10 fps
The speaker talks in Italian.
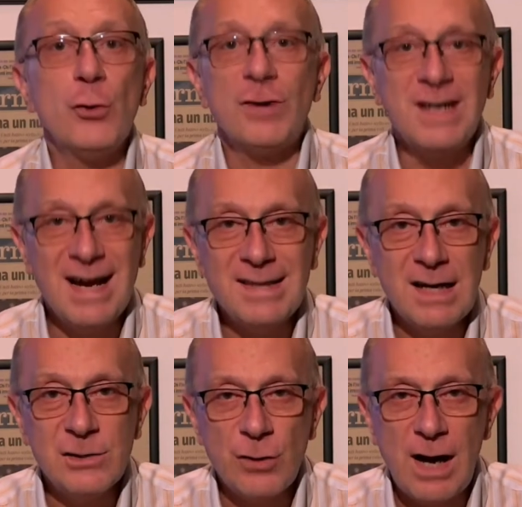tornata
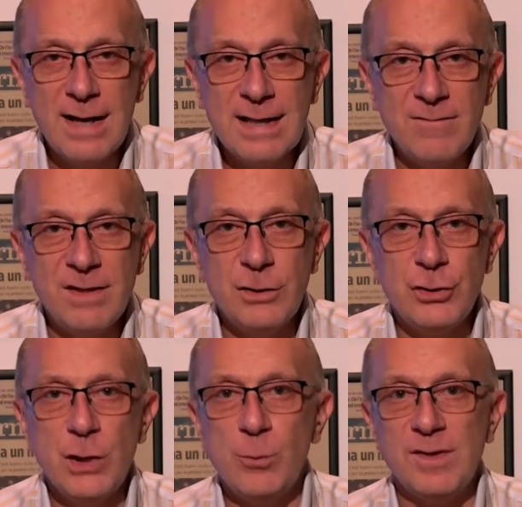elettorale del
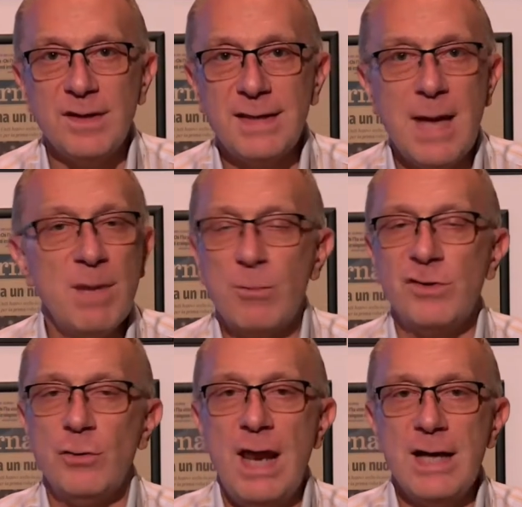25 settembre,
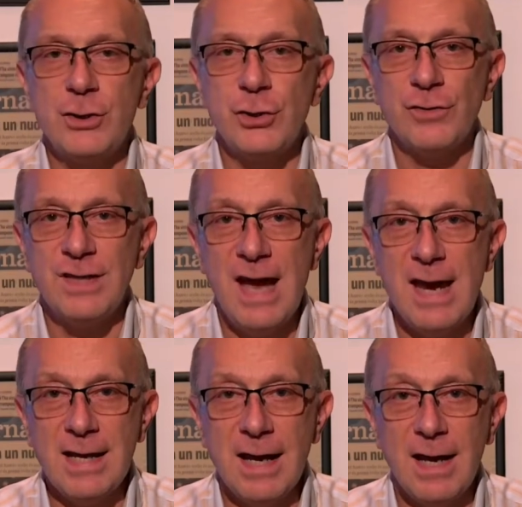questo election
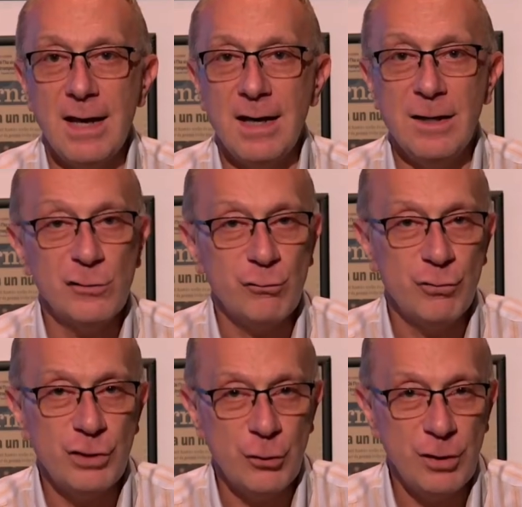day che eh,
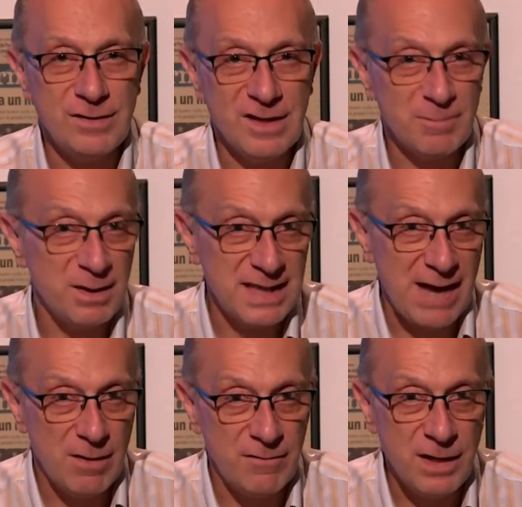nessuno di noi si
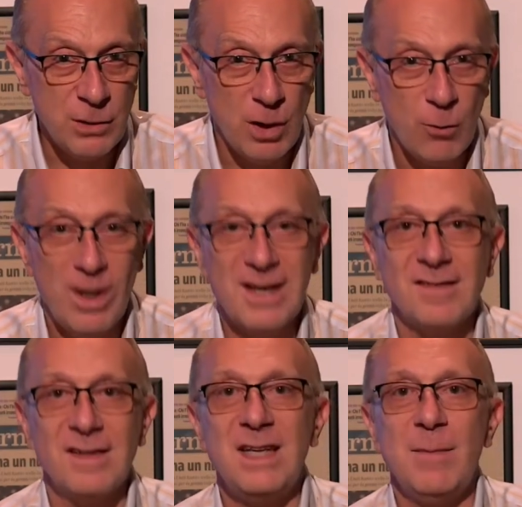aspettava fino a
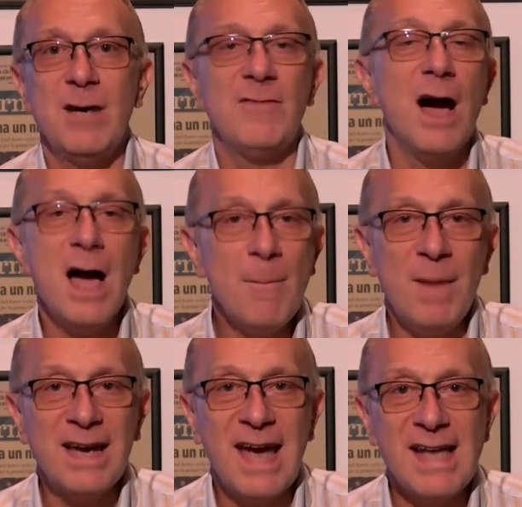qualche settimana fa
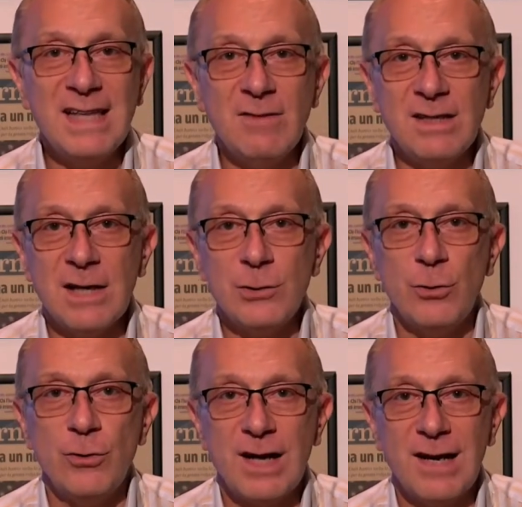ma che è
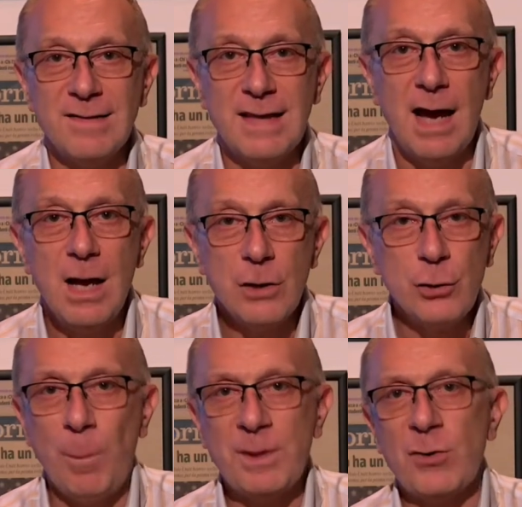diventato realtà.
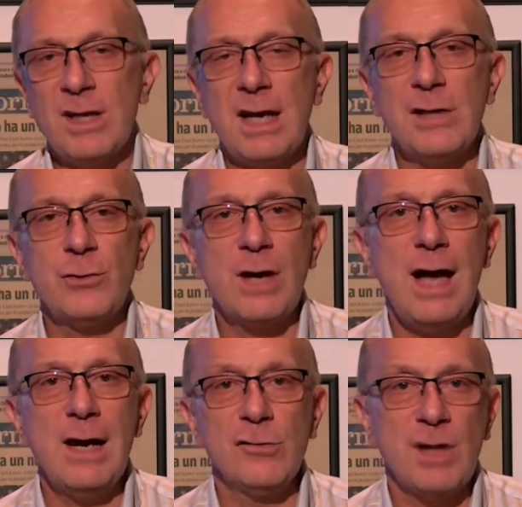Doppia tornata
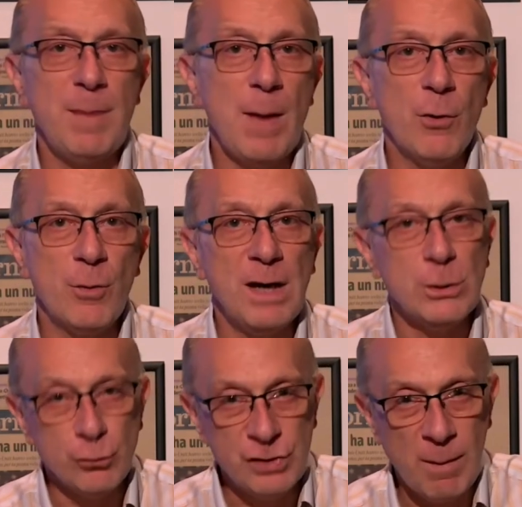elettorale, lo sappiamo ormai
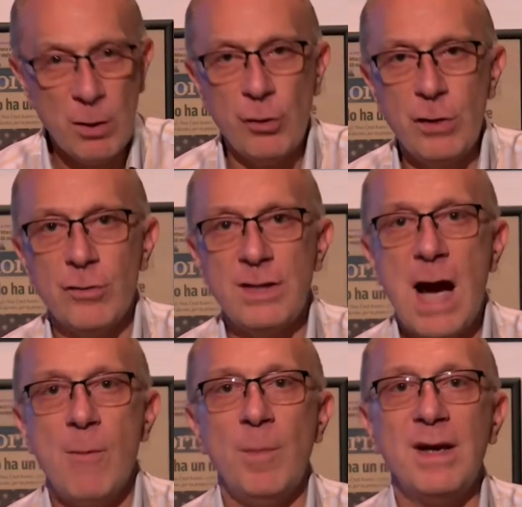tutti ma lo
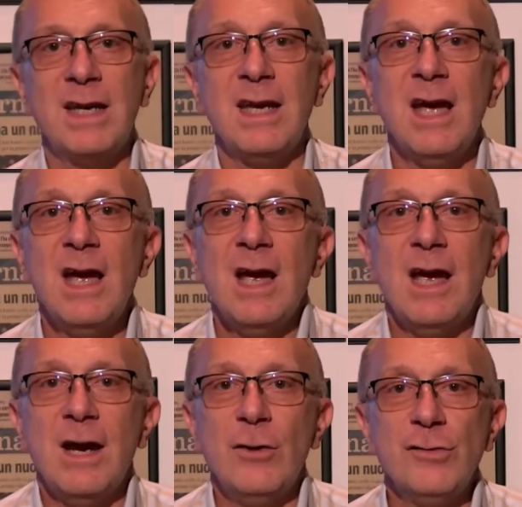ricordiamo per chi
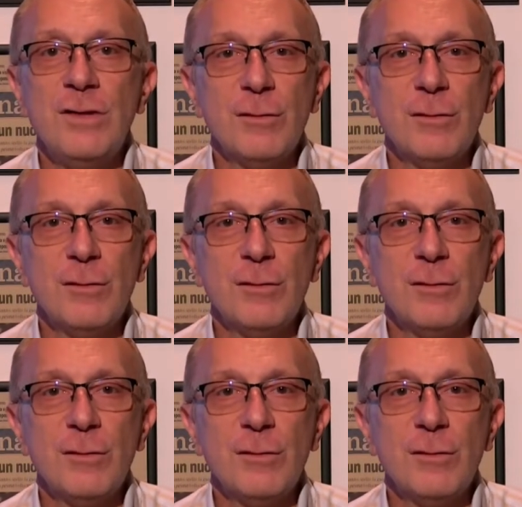eh, non,